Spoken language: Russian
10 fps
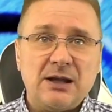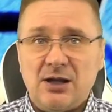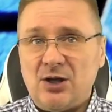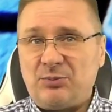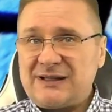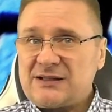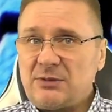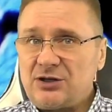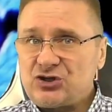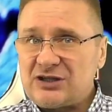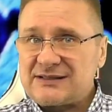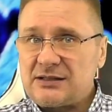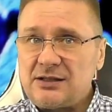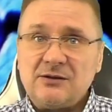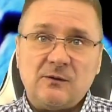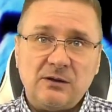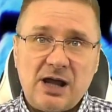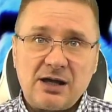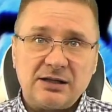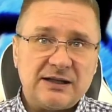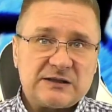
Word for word: При самоочистке влага на